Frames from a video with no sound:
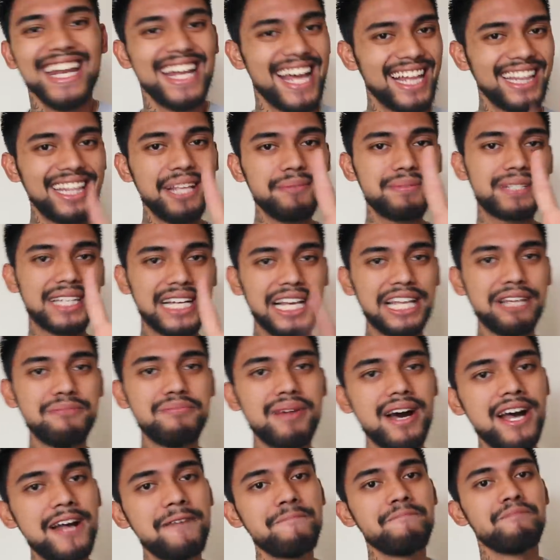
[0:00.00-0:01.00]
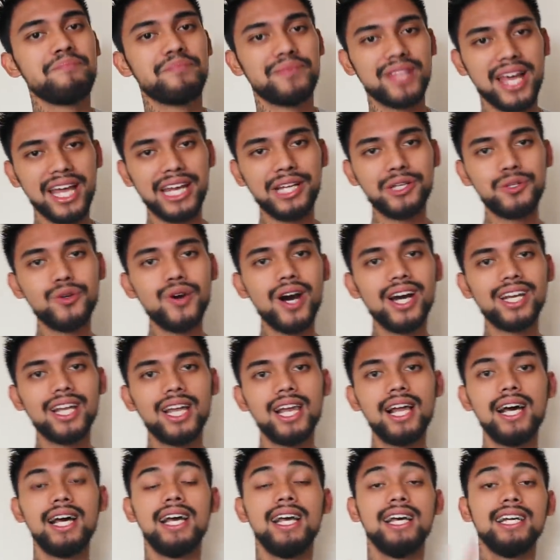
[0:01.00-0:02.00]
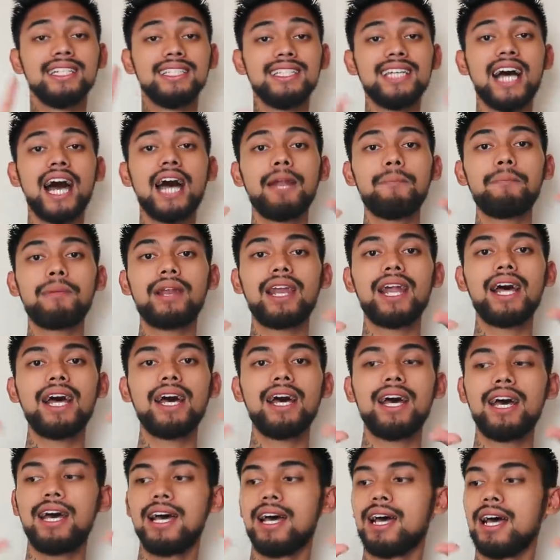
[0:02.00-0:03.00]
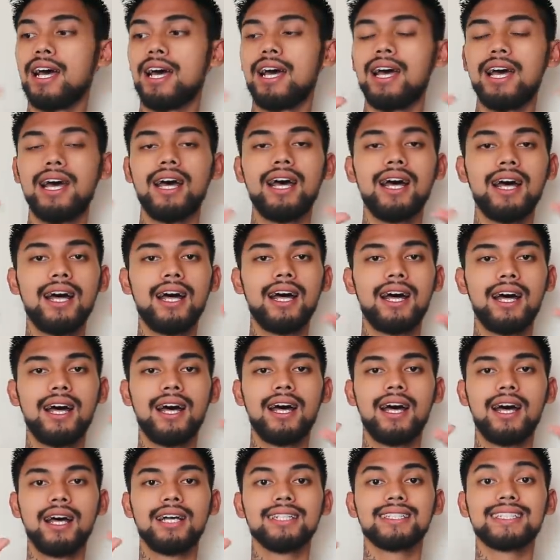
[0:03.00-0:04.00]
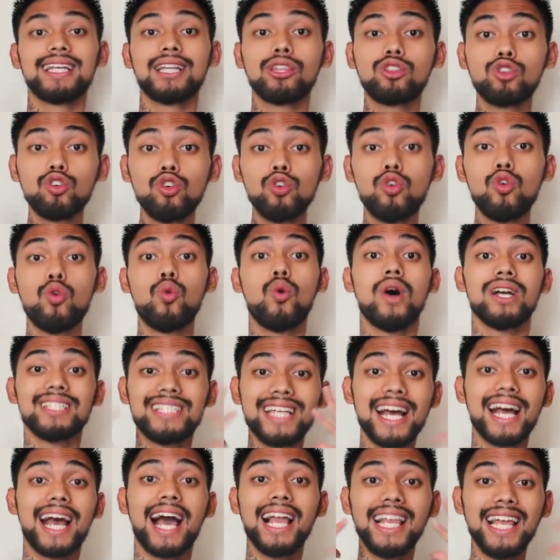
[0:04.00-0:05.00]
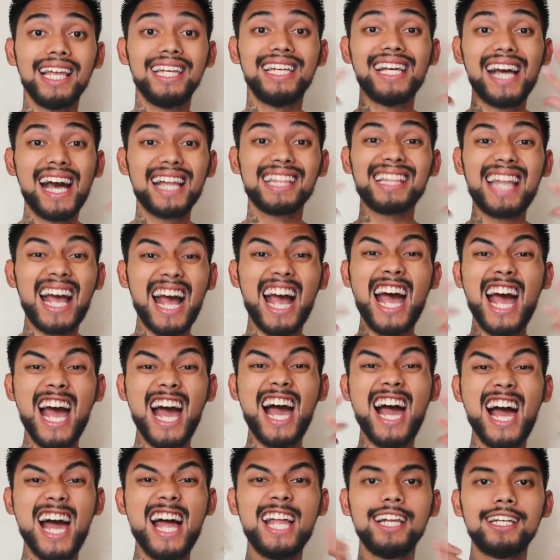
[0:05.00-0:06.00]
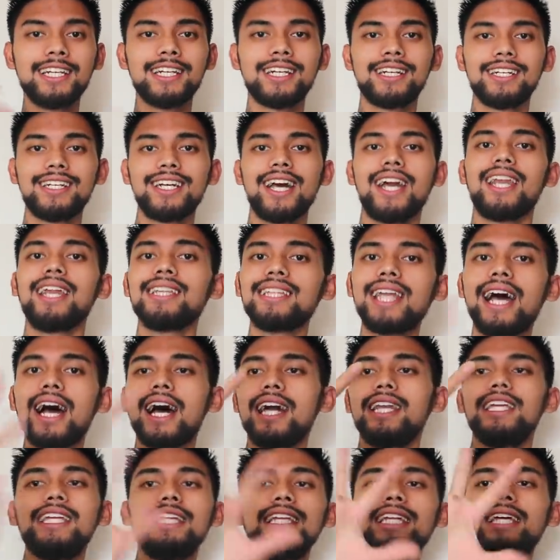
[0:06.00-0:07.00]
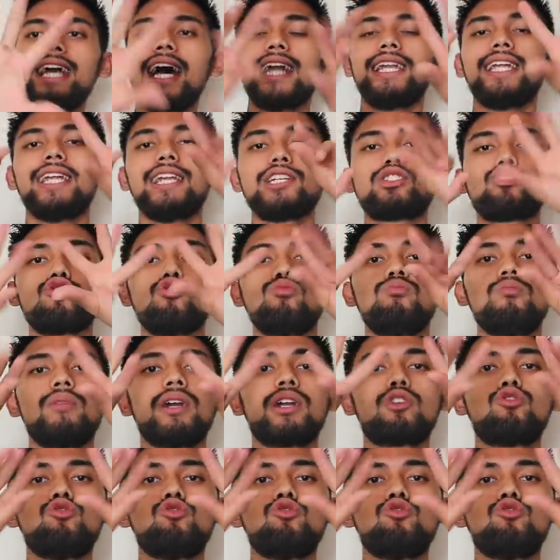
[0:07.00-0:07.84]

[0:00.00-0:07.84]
dan tips kelima dari gua adalah jangan pernah sentuh wajah kalian dengan tangan karena tangan ini adalah sumber